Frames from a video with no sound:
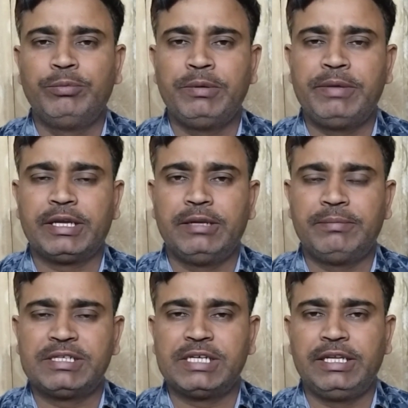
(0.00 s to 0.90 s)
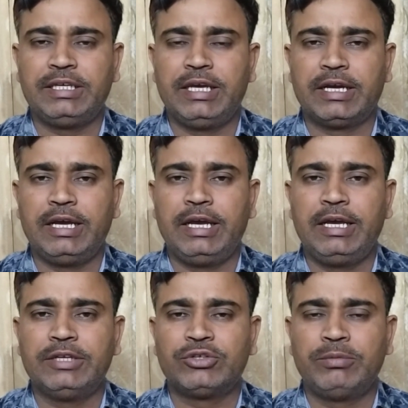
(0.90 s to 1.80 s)
यूपी में एक नंबर जारी किया गया
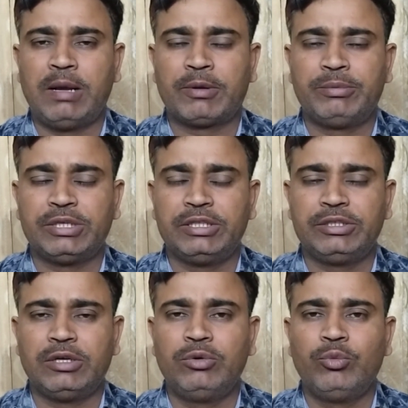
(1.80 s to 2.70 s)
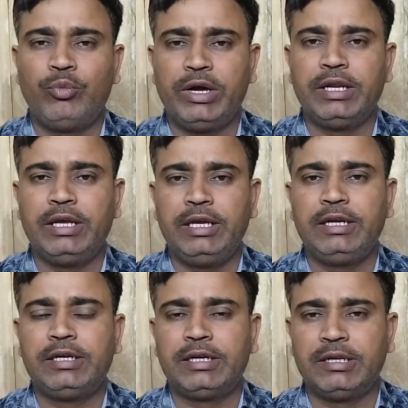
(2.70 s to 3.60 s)
है जो मैं आपको बता देता हूँ वन
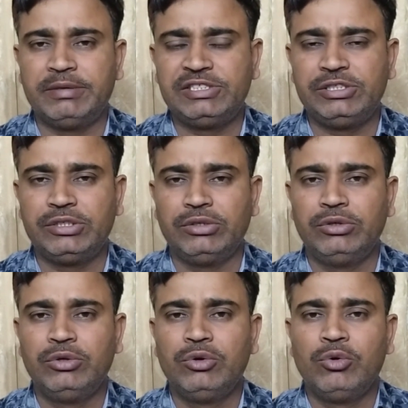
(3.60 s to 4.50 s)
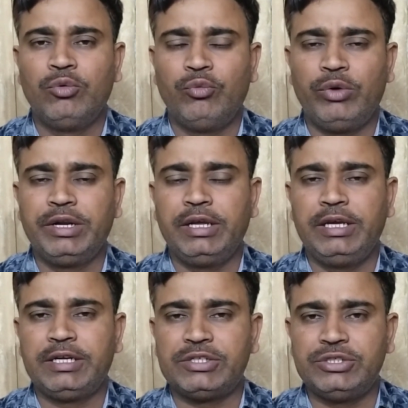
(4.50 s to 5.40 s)
एट डबल जीरो वन
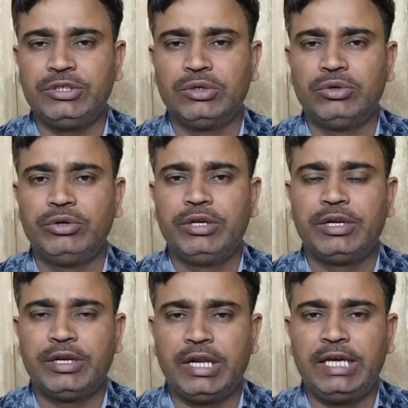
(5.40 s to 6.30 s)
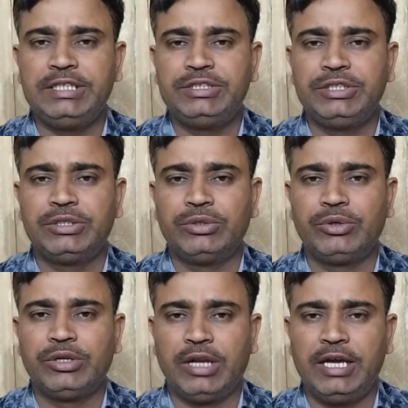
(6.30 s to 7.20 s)
एट जीरो नाइन जीरो
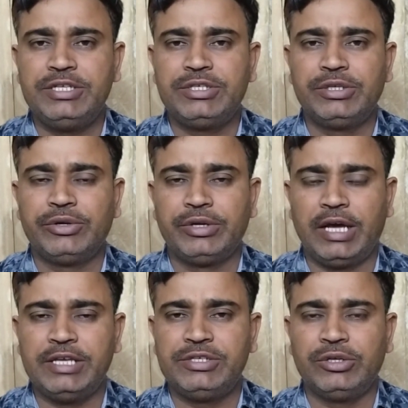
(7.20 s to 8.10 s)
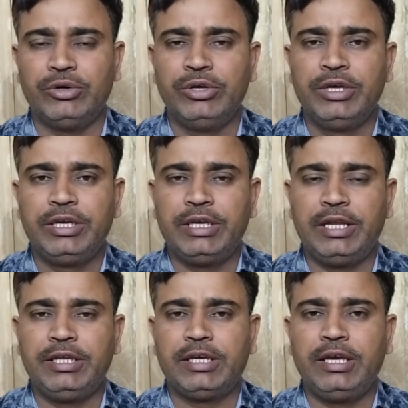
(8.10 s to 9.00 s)
नाइन जीरो नाइन जीरो
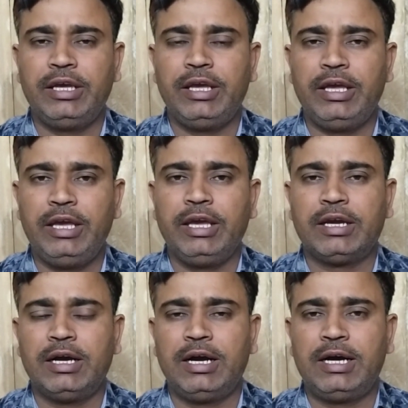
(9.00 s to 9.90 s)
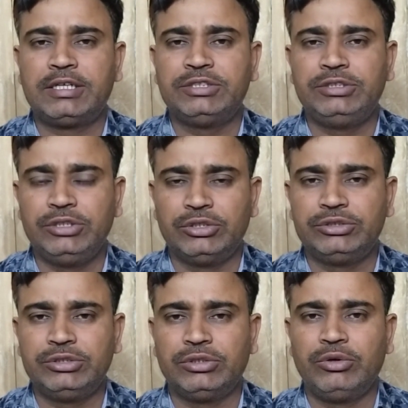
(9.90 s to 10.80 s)
यानी कि एक आठ जीरो
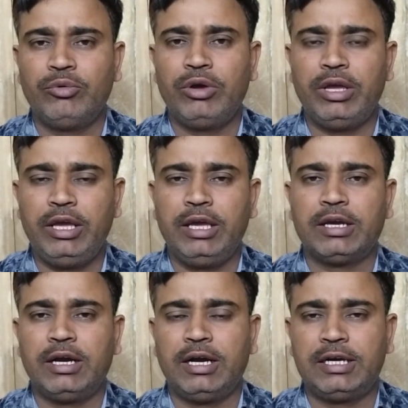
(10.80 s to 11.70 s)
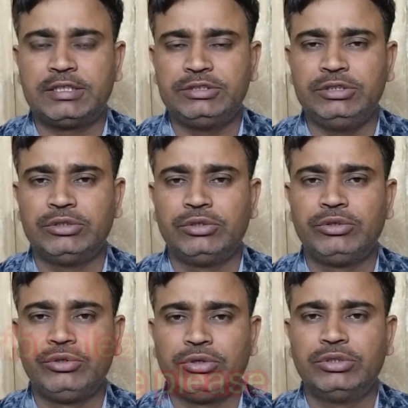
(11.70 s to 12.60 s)
जीरो एक आठ जीरो
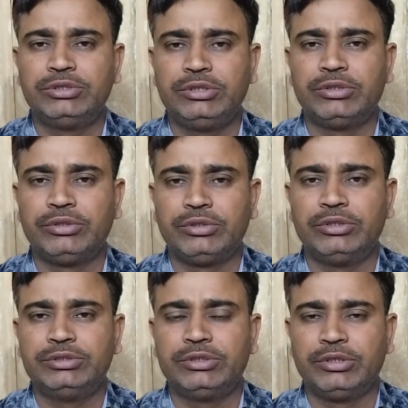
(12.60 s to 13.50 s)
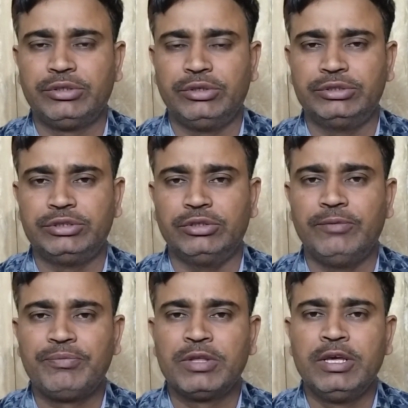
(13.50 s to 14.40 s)
नौ जीरो नौ जीरो नौ जीरो